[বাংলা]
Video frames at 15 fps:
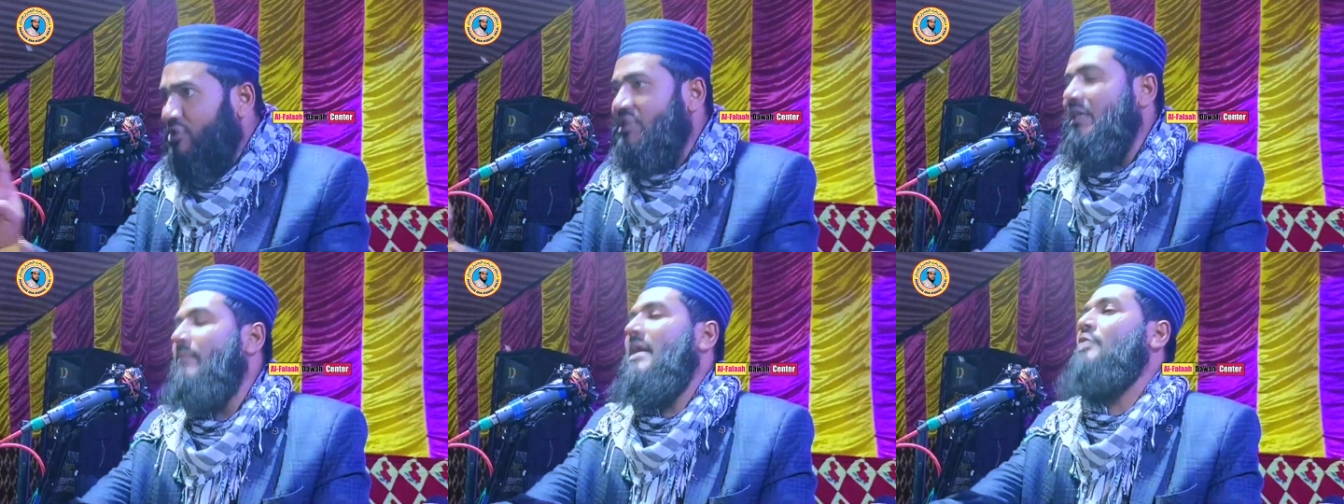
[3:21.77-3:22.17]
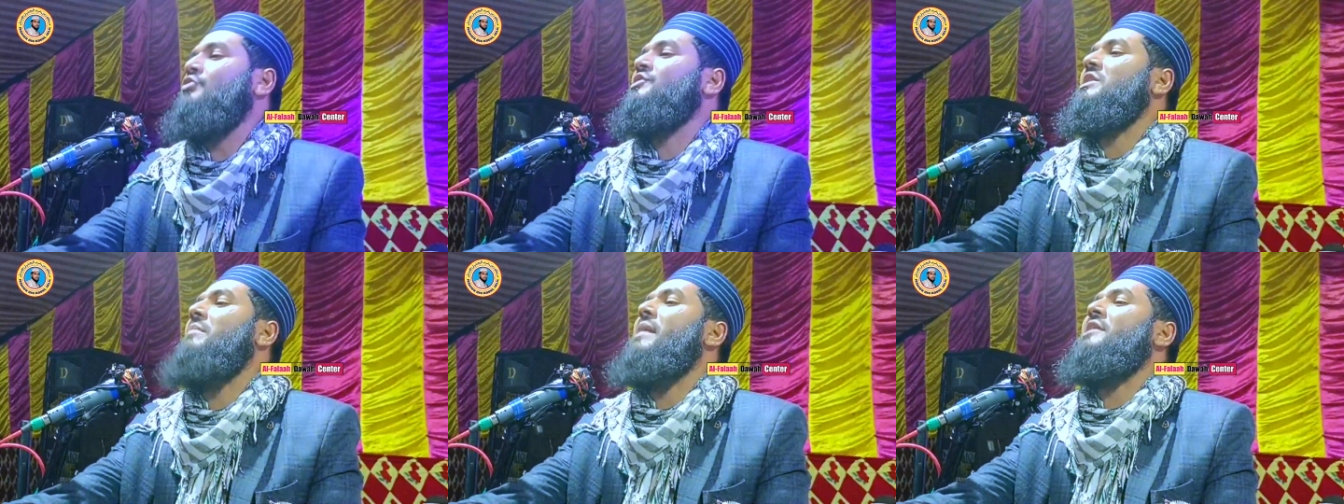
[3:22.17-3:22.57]
বলছে
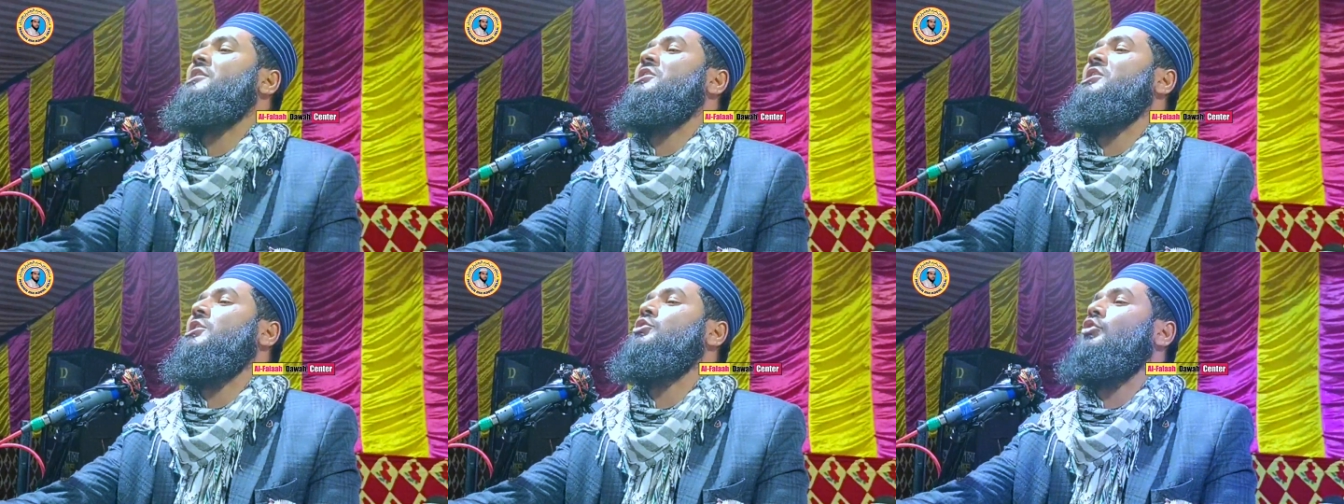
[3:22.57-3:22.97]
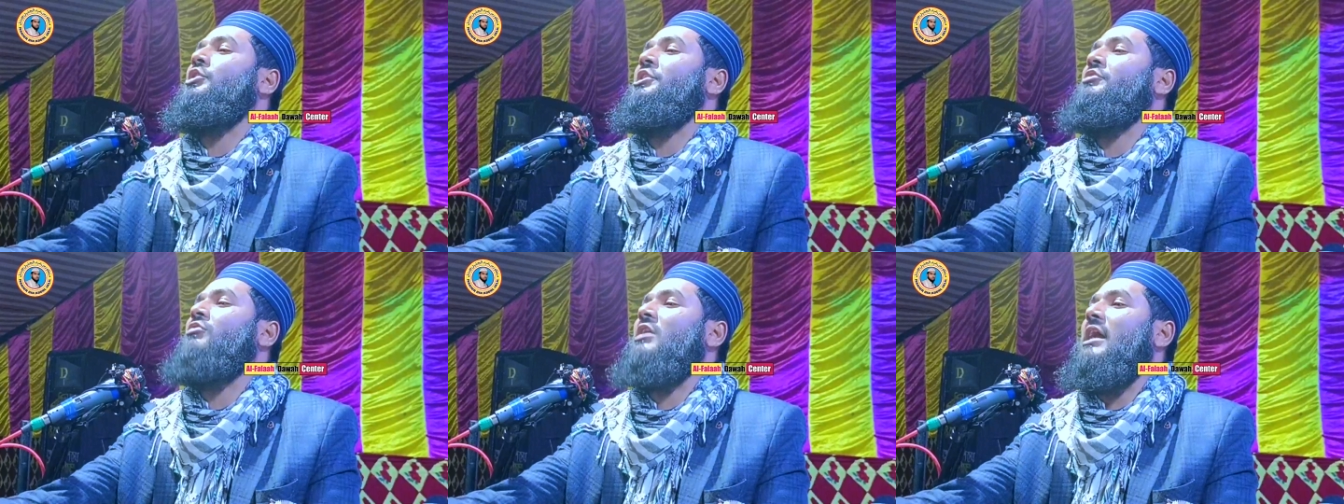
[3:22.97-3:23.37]
মানুষকে মাটি দিয়ে
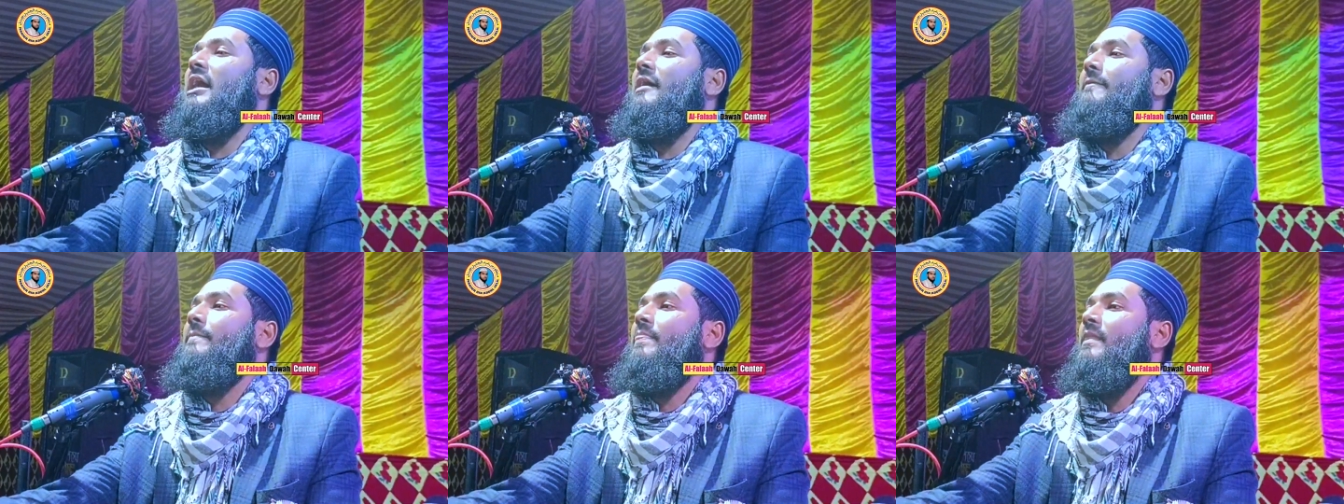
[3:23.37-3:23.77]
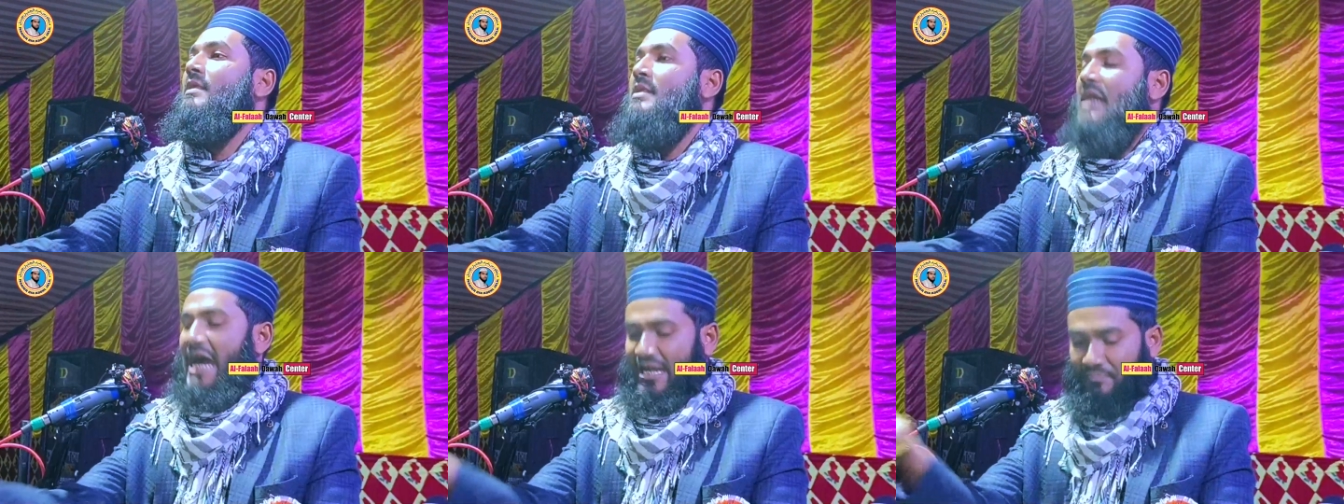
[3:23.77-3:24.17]
তৈরি করা
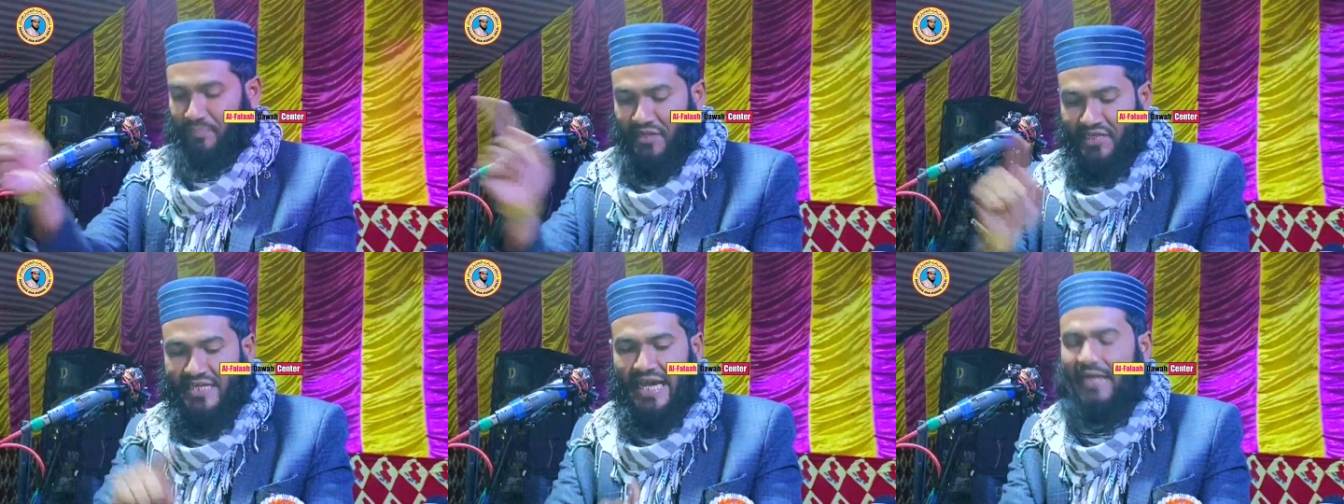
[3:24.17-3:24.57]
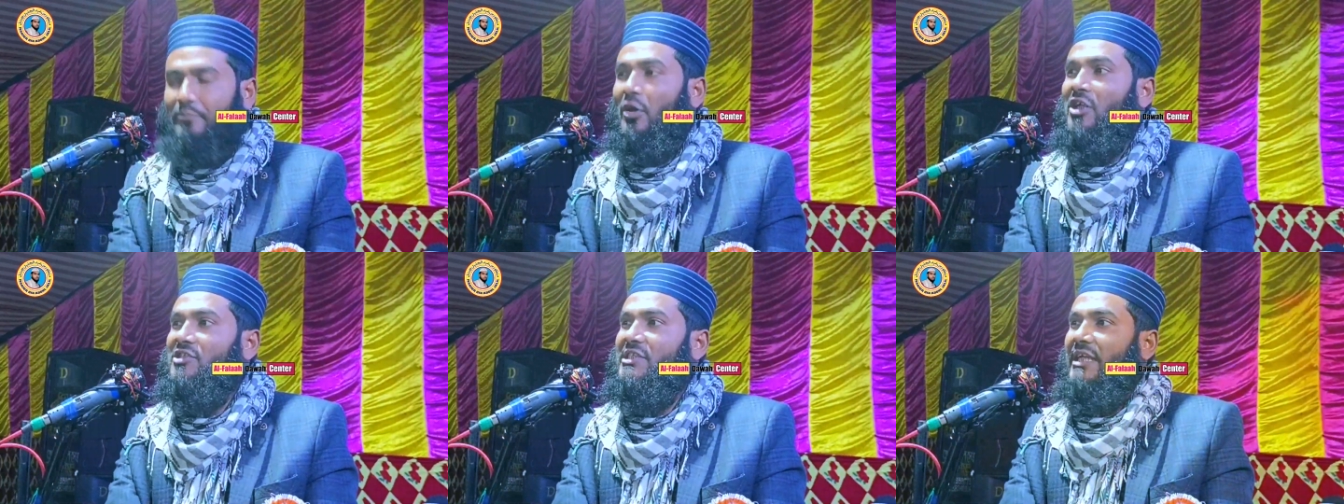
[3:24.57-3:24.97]
আর বিজ্ঞান
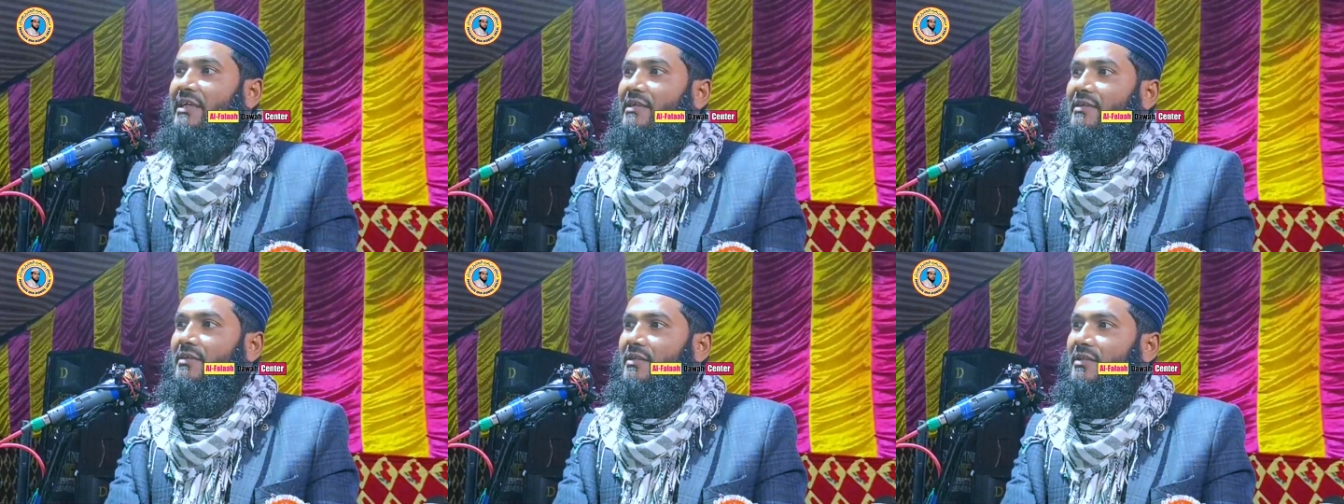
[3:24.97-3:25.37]
বলছে